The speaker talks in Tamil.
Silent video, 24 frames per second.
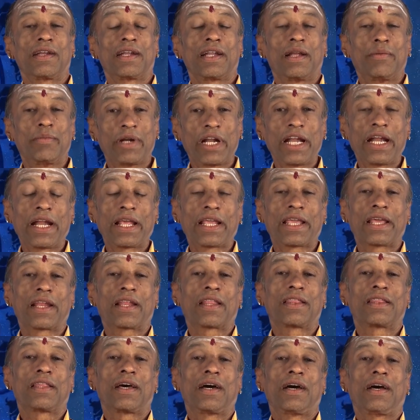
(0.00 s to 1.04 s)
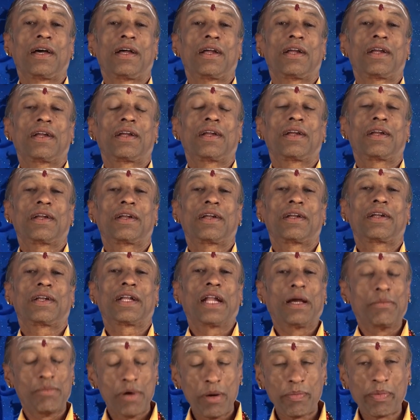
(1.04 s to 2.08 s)
நம்ம நினைக்கிறது தான்
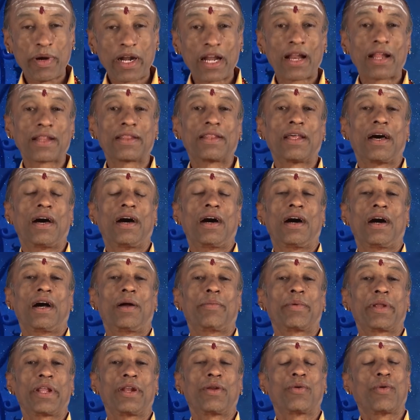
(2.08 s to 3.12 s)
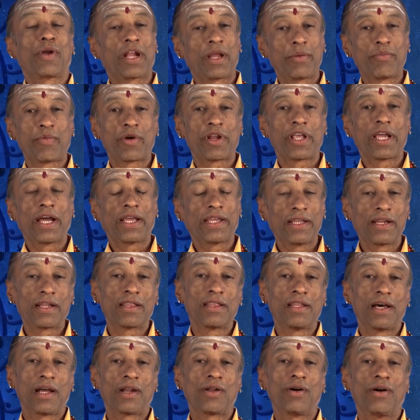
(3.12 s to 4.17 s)
நம்ம பண்ணுறது தான் அப்படின்னு ஒரே பிடியாக
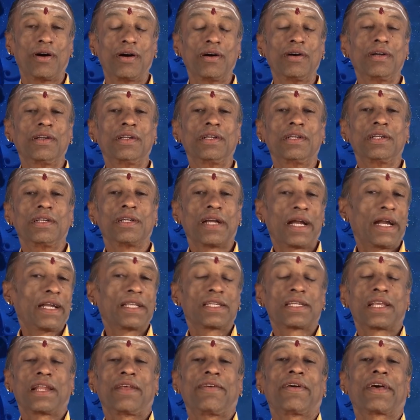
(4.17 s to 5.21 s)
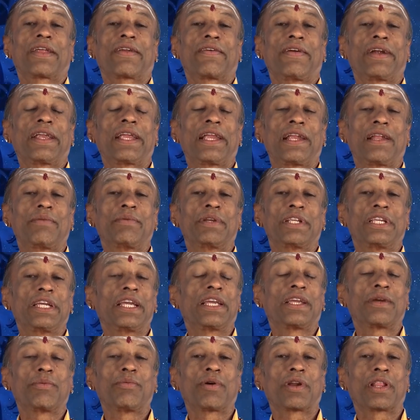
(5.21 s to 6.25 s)
இருந்தாலும் கடைசியில் வேறு வழி இல்லாமல்
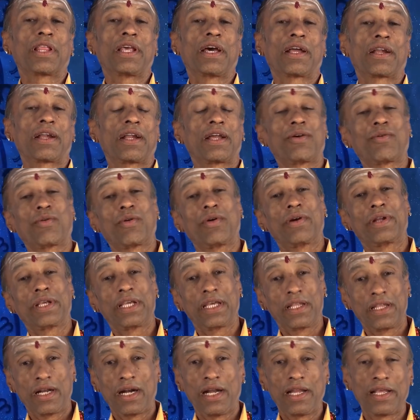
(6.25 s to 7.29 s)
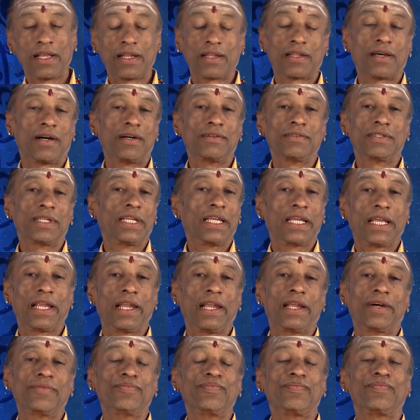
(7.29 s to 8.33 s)
ஜெயிக்க போகிறது யாருன்னா உங்களுடைய எதிராளிகள் தான் நீங்கள்
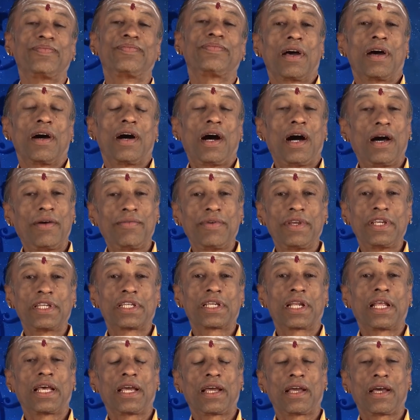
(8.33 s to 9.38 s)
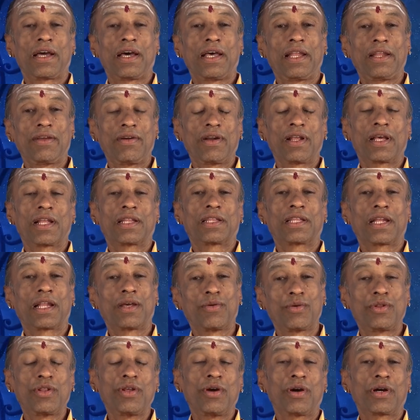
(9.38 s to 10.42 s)
இல்லை ஆஃபீஸில்
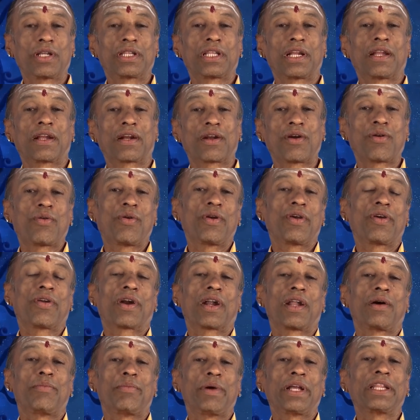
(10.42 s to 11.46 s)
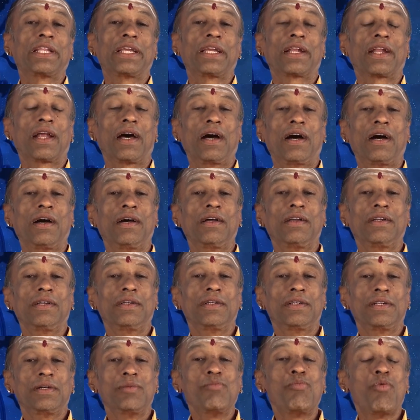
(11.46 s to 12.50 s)
அலுவலகத்தில் உத்தியோகத்தில் இருக்கக்கூடியவர்கள்லாம் பார்த்திங்கன்னா
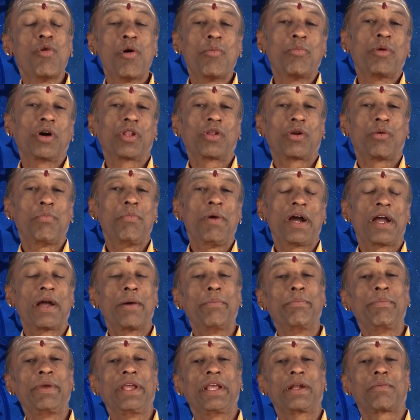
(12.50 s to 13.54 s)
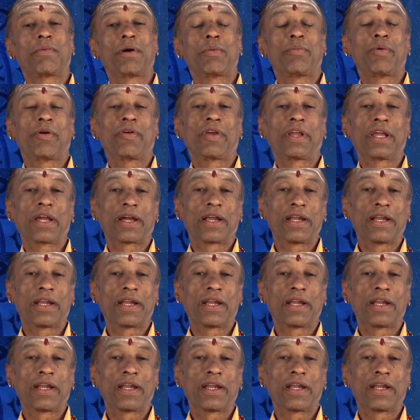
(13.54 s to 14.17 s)
போகும்போது ரொம்ப கம்பீரமாக போவீங்க